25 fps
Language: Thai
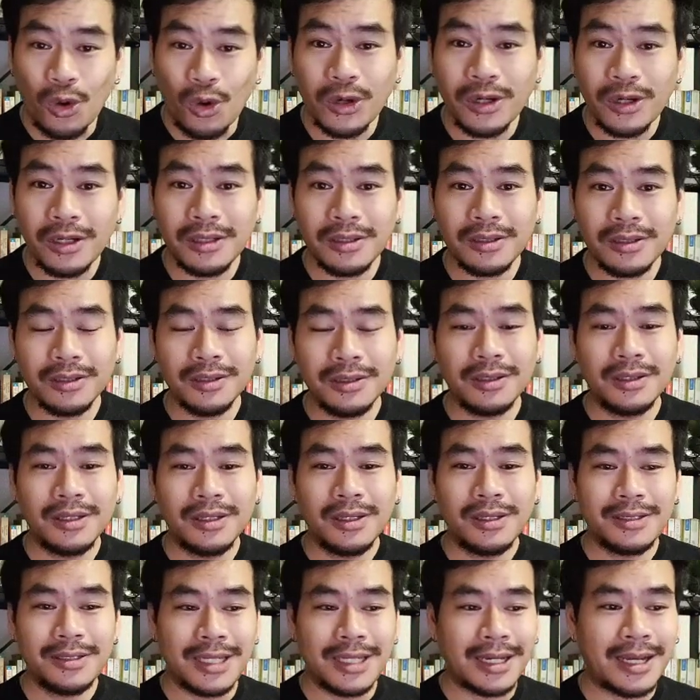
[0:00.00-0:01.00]
คน
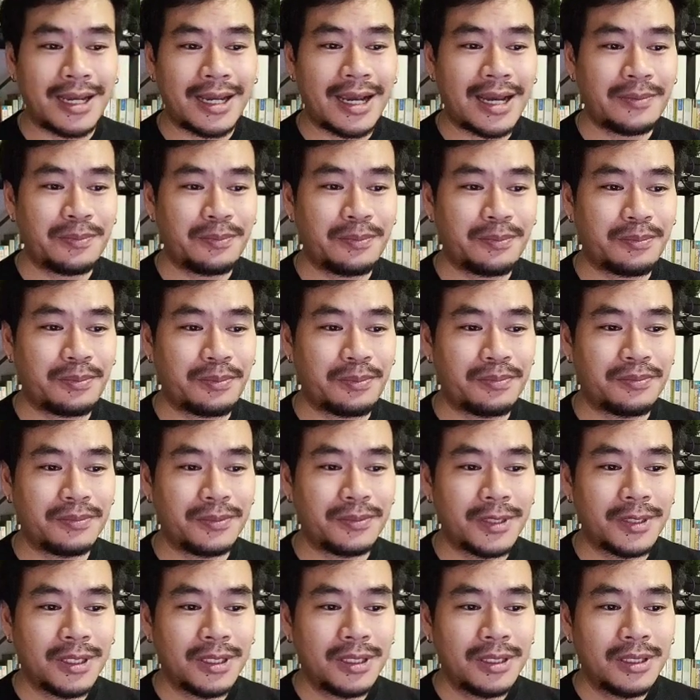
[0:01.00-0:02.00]
จากการ
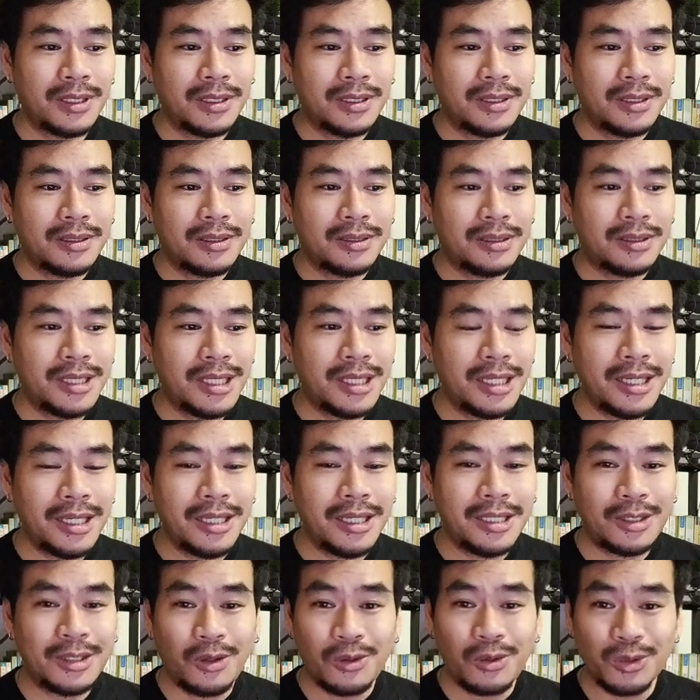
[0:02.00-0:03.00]

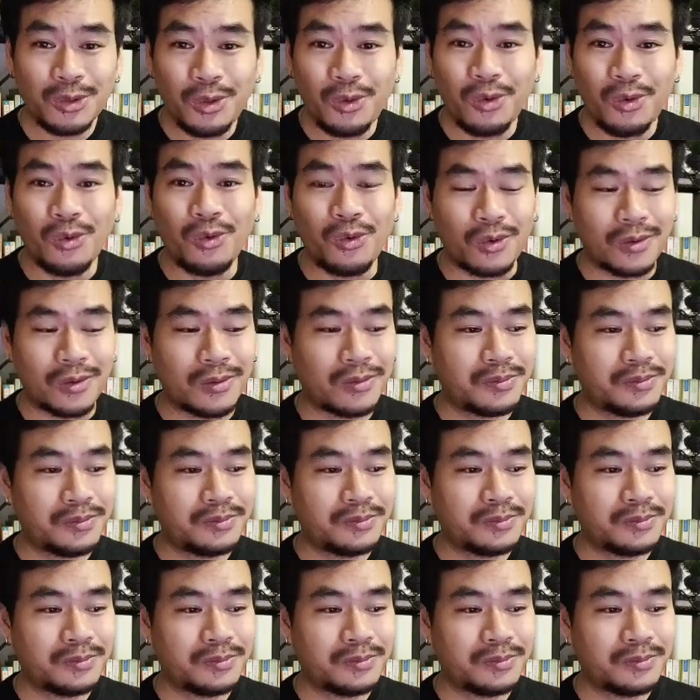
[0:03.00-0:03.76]
ที่ต้องถูก